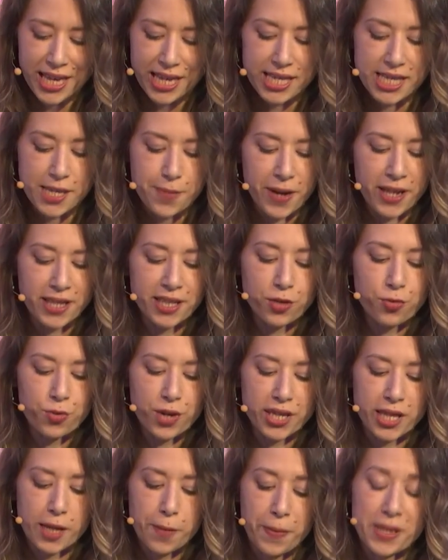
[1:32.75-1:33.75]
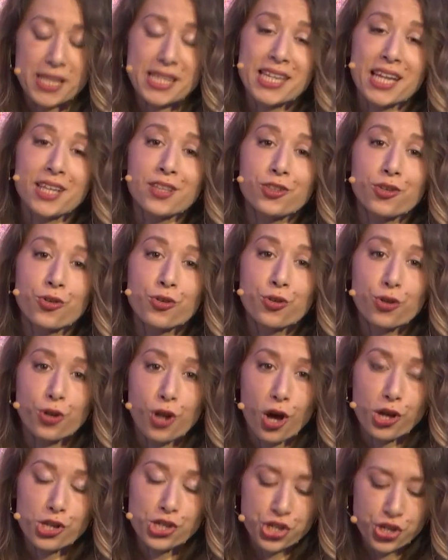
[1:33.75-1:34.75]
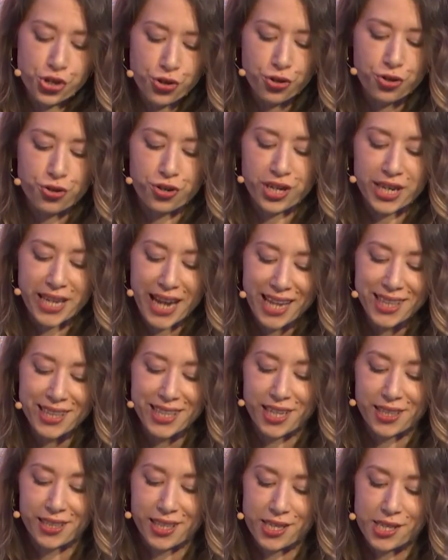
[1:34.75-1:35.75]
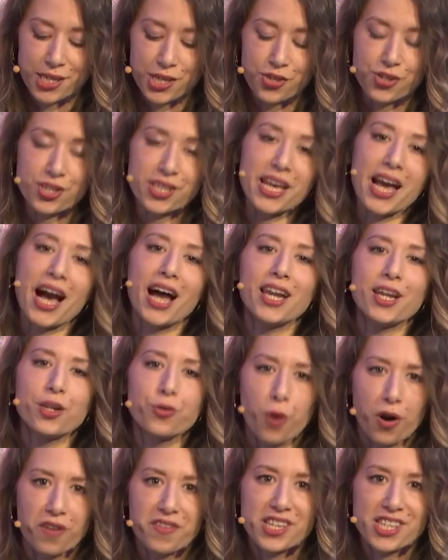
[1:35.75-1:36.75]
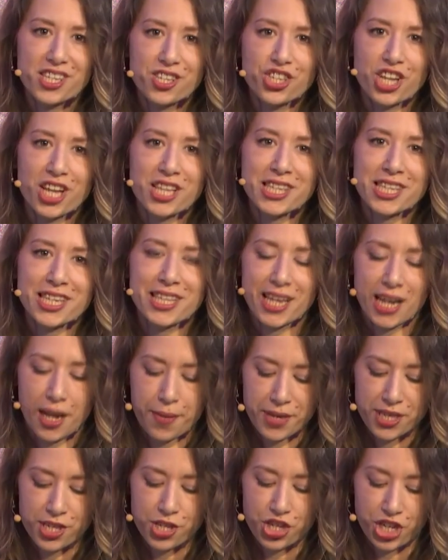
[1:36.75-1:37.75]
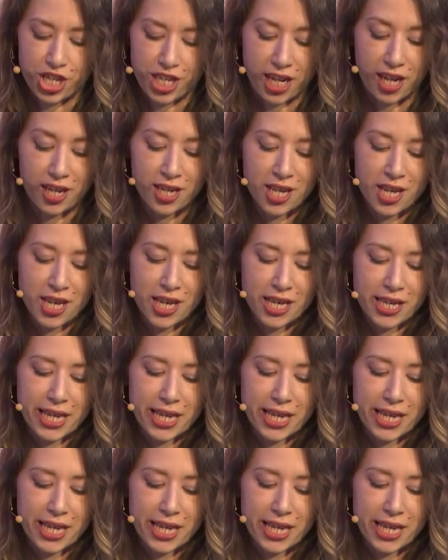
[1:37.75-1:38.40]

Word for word: che si prende cura del paziente oncologico con grande attenzione alle nuove esigenze della medicina,